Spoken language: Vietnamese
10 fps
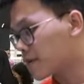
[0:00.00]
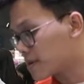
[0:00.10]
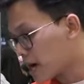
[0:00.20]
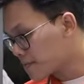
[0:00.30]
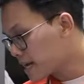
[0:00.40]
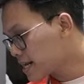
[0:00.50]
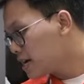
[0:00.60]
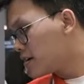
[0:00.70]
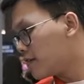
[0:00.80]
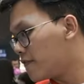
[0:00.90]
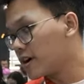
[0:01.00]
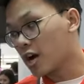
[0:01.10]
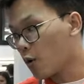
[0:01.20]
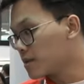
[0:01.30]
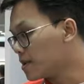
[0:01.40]
phẩm được update với
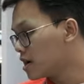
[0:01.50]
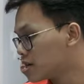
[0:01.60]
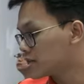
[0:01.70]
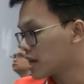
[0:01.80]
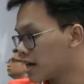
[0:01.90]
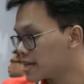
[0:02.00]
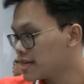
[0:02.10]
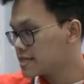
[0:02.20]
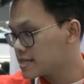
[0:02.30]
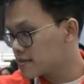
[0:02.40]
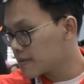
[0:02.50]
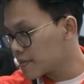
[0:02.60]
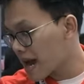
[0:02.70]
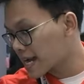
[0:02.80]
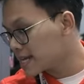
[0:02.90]
cấu hình mới hơn như là i chín mười
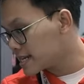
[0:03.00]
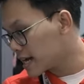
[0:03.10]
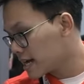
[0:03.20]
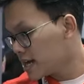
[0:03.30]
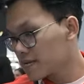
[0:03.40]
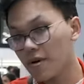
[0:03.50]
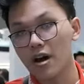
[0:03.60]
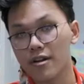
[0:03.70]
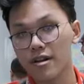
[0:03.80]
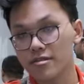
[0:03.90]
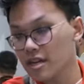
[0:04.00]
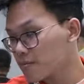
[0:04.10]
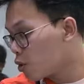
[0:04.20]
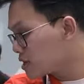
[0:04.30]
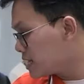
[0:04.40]
ba nghìn này và R T X
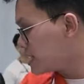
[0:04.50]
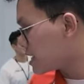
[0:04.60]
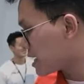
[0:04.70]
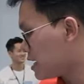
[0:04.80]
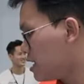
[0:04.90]
bốn nghìn này,